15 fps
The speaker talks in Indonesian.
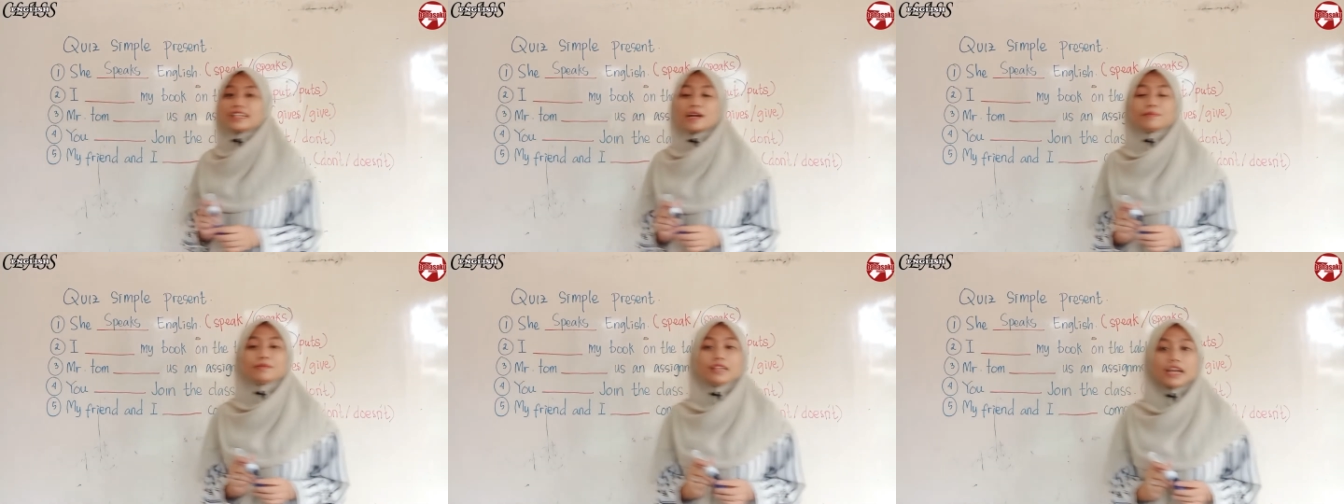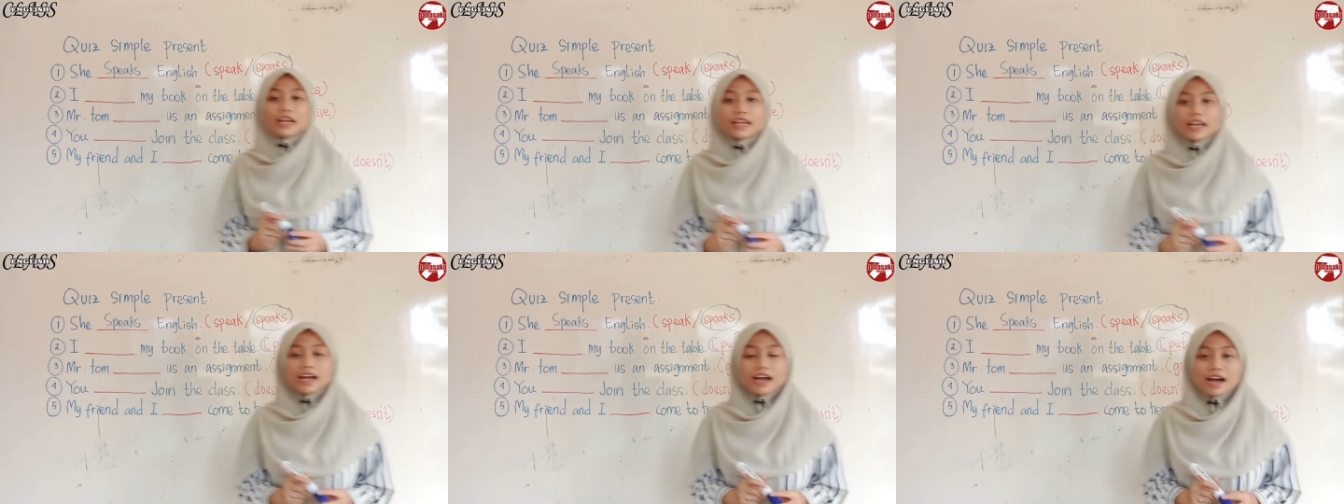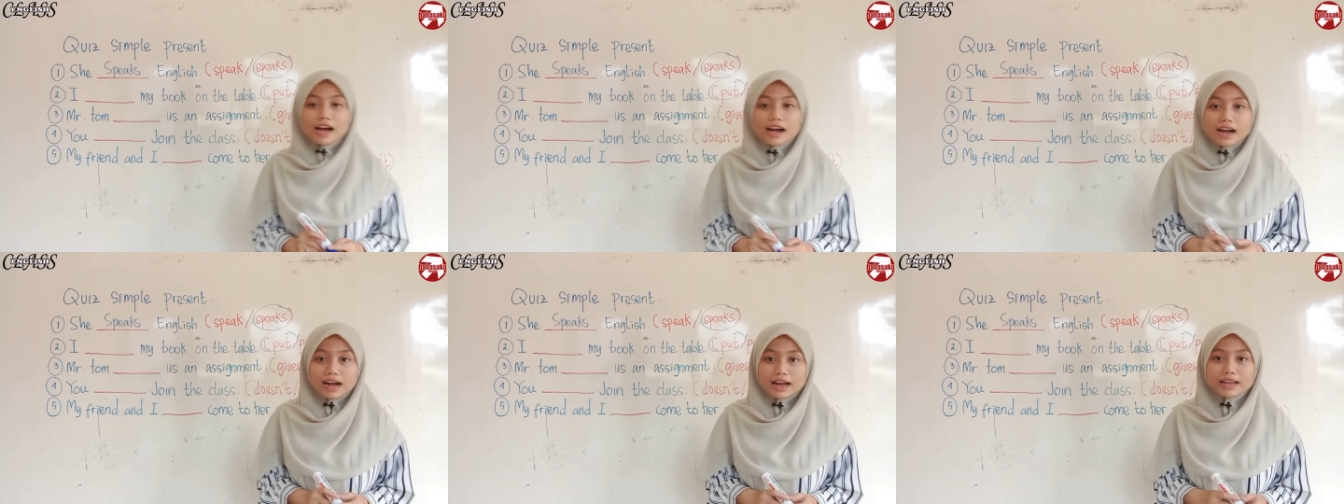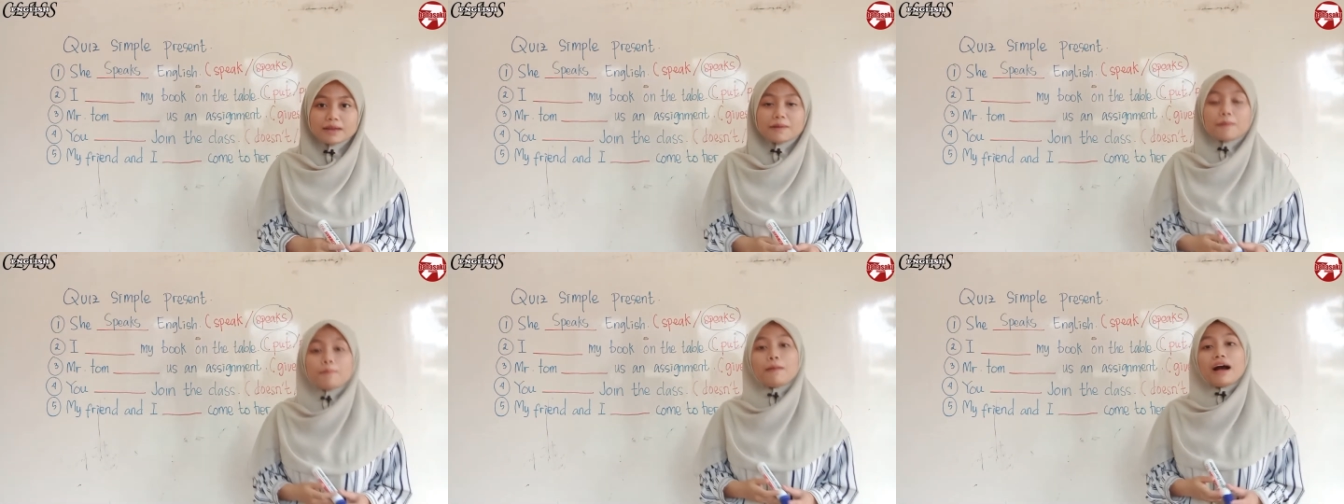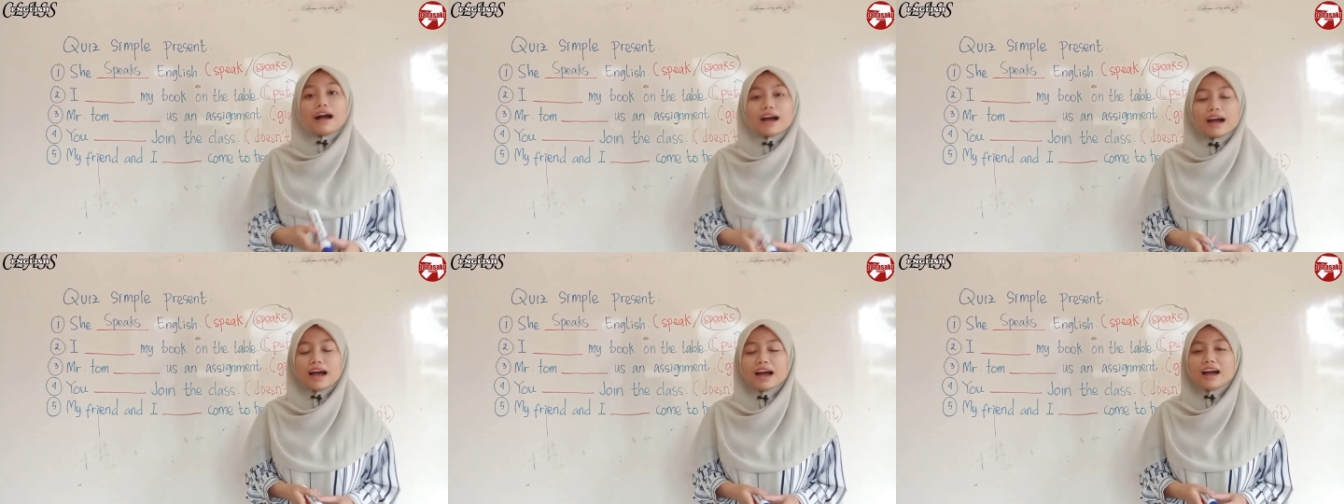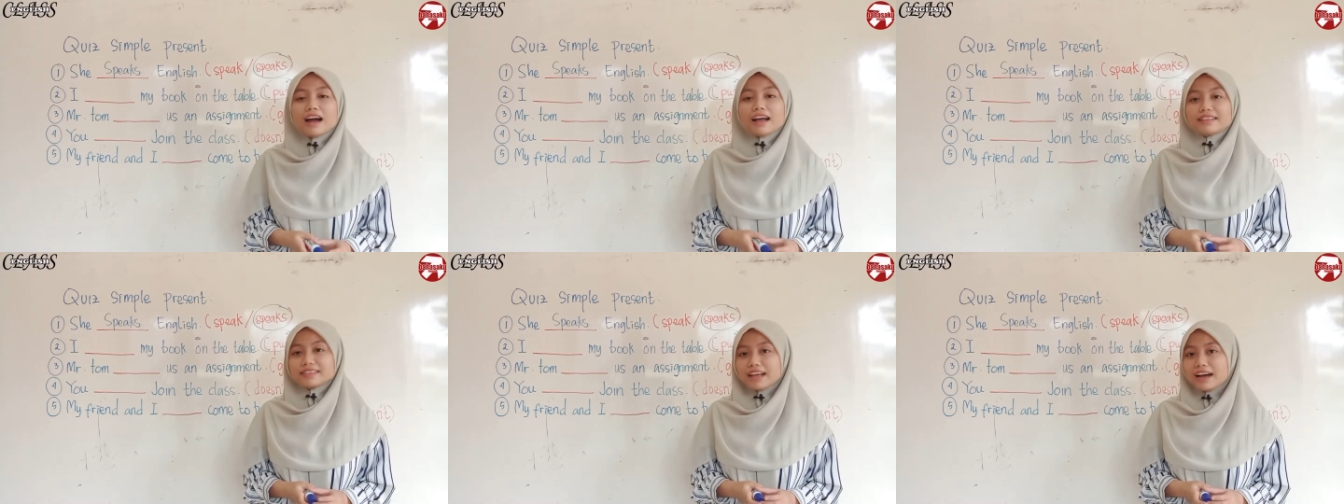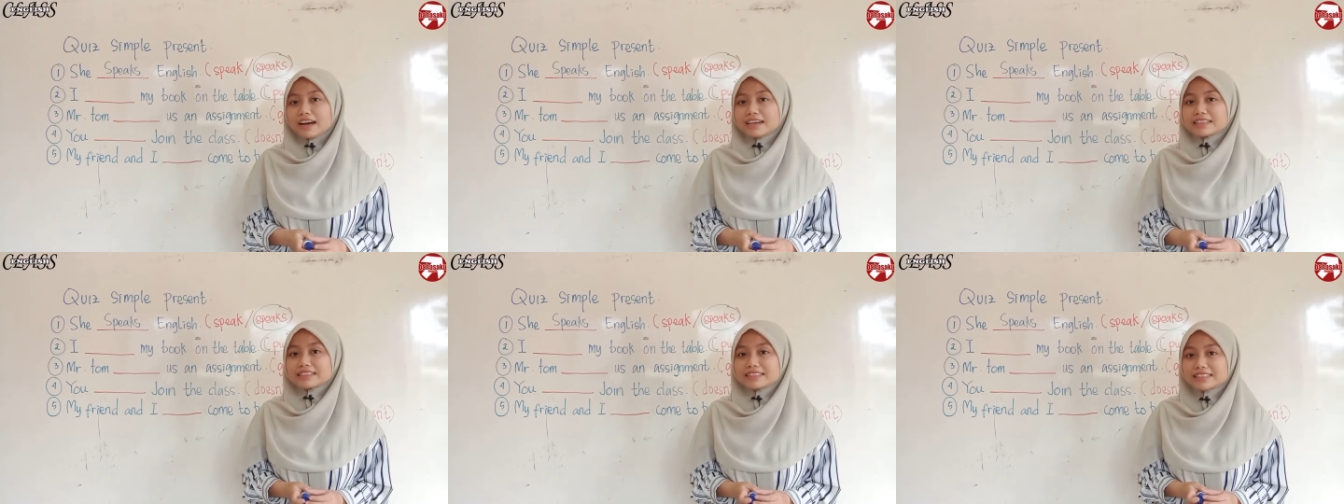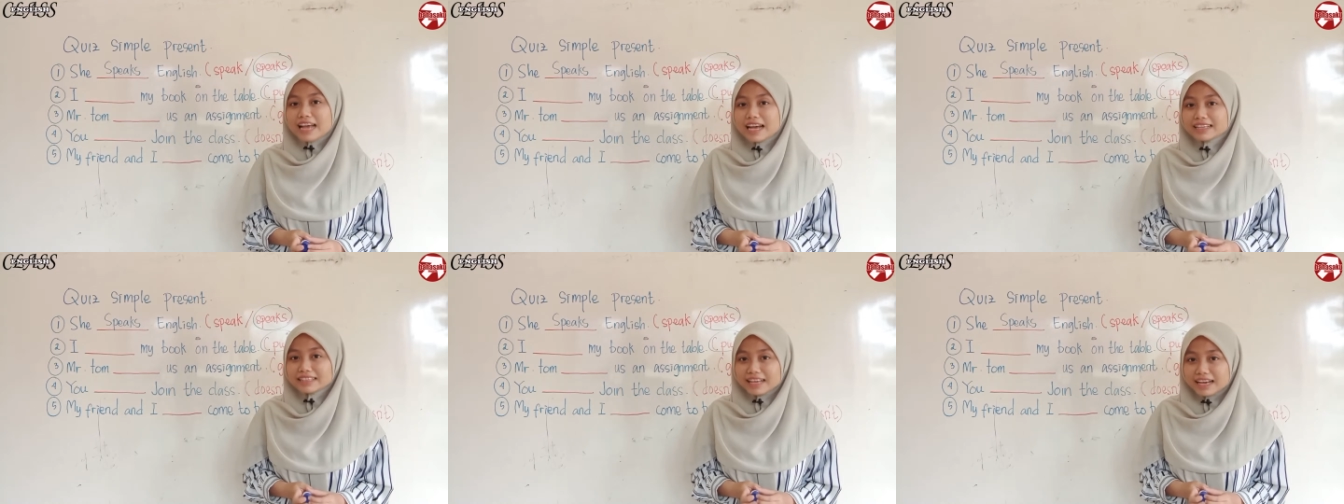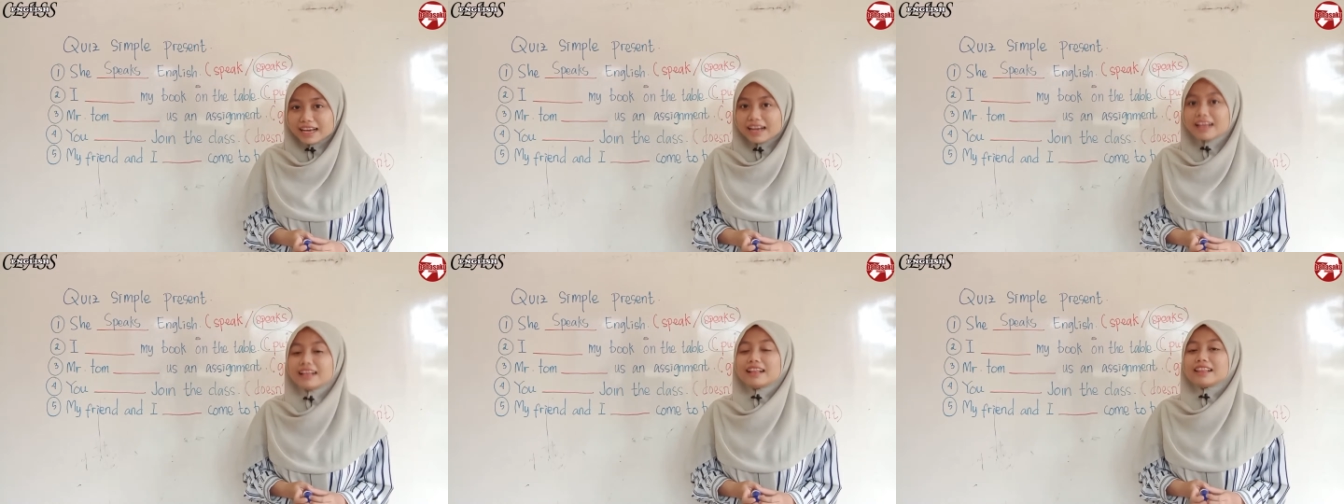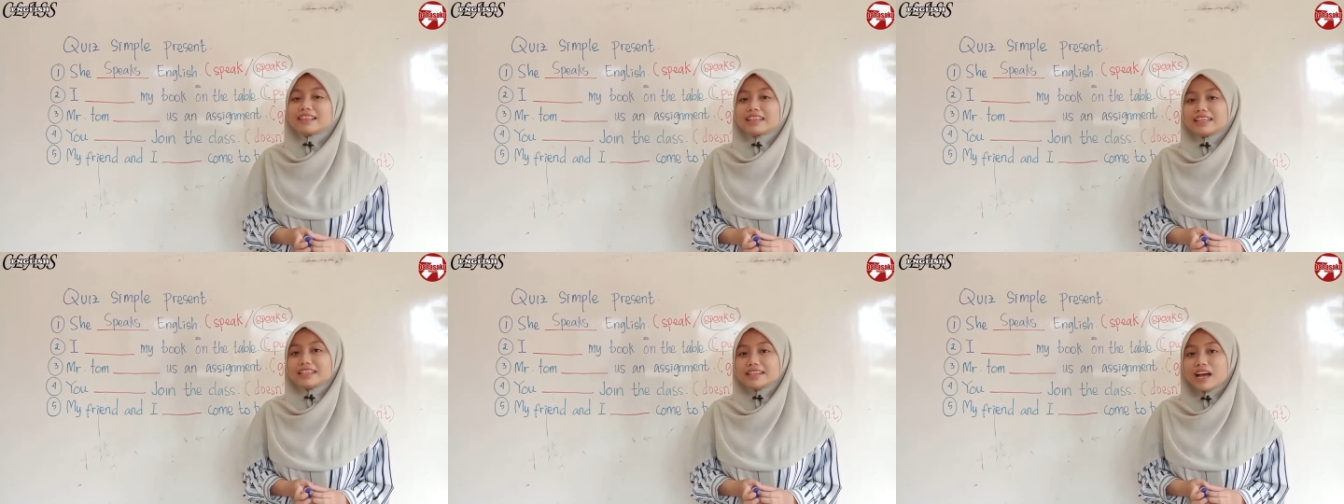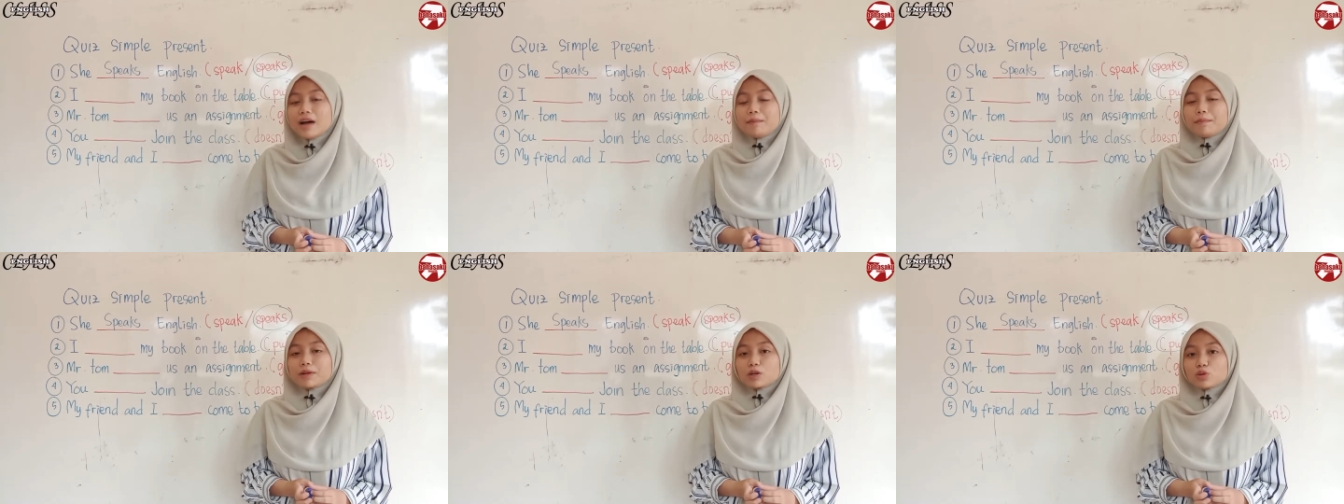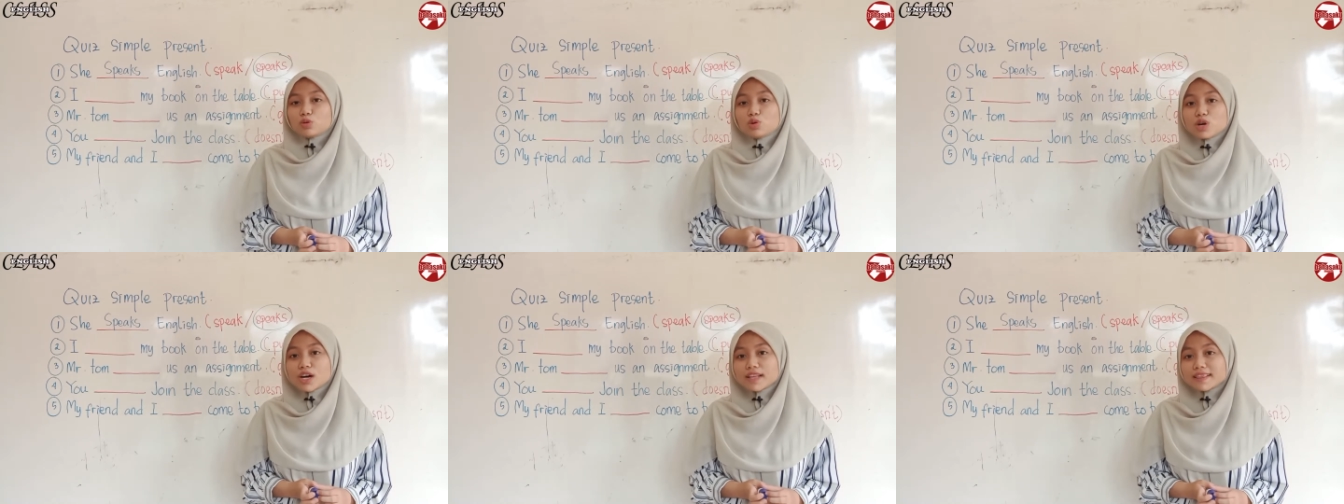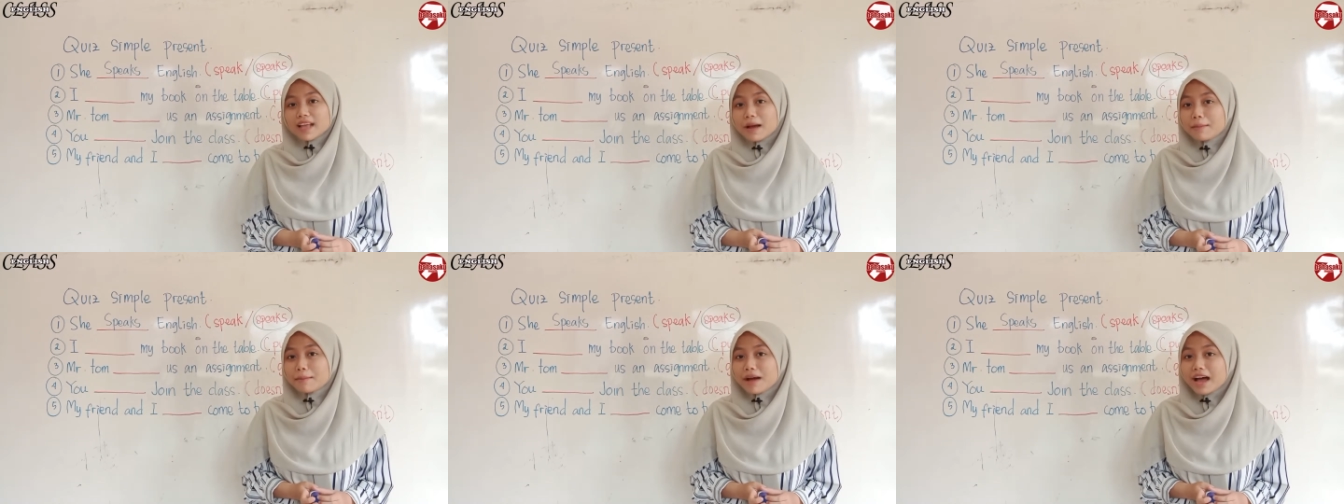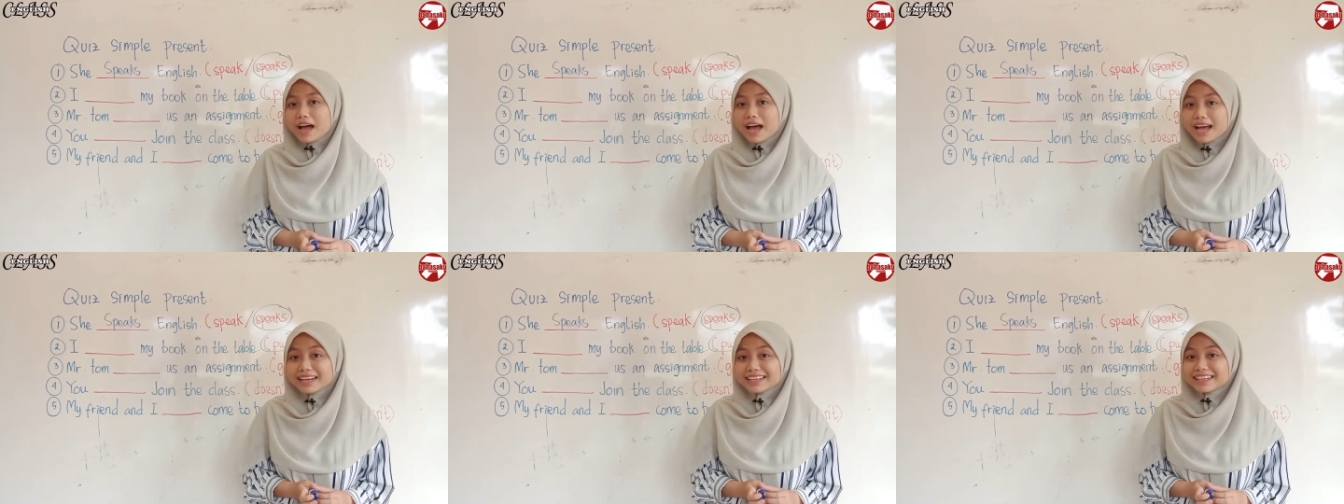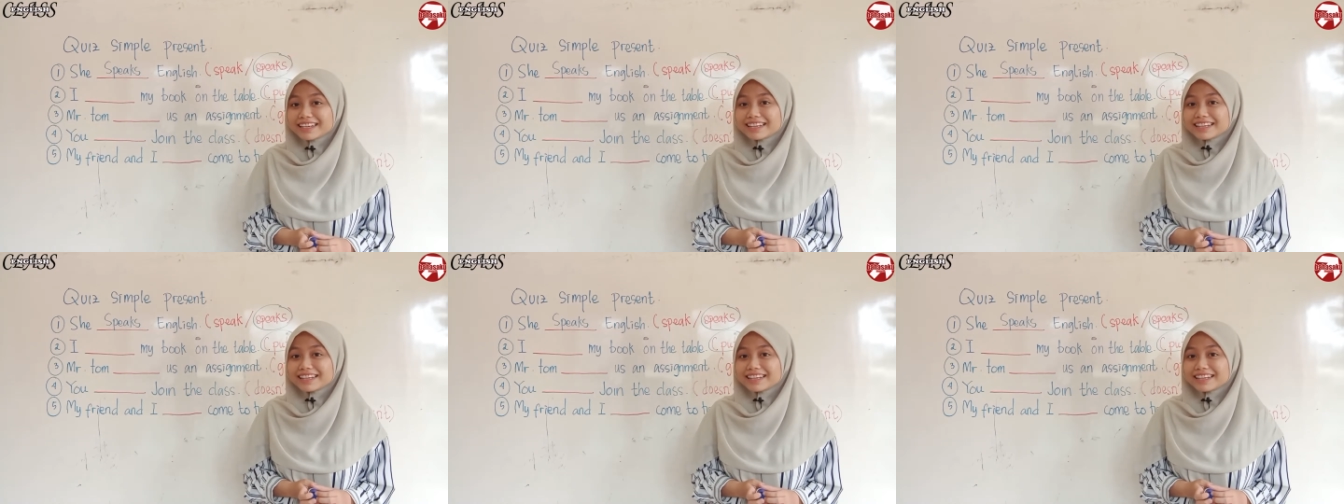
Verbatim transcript: subjeknya I, maka kata kerjanya tidak perlu ketambahan